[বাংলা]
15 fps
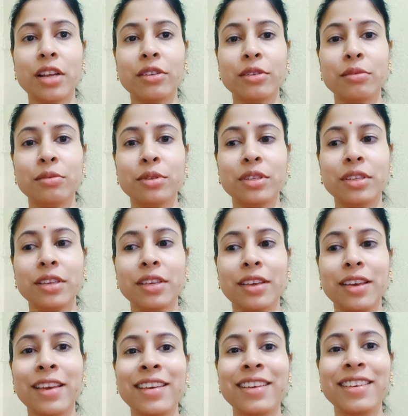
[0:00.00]
তখন শাশুড়ি
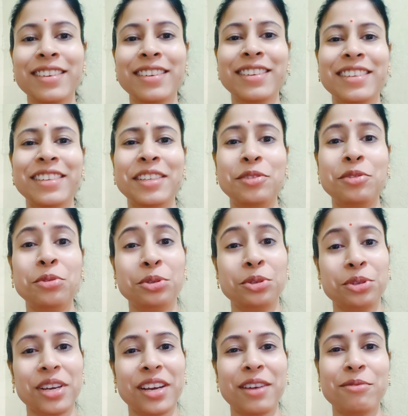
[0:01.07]
বলছে কি
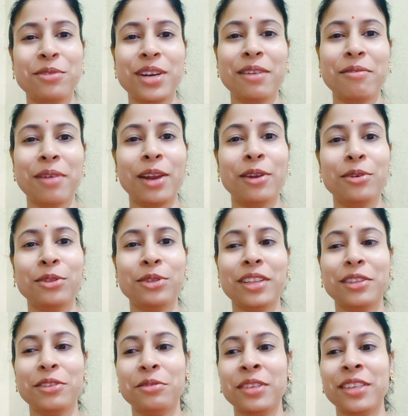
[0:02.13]
দুশো টাকা বললে
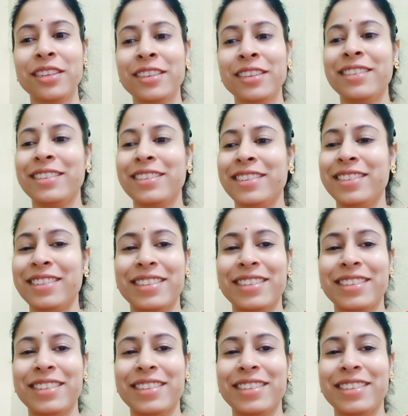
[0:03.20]
ভালো করতা তুমি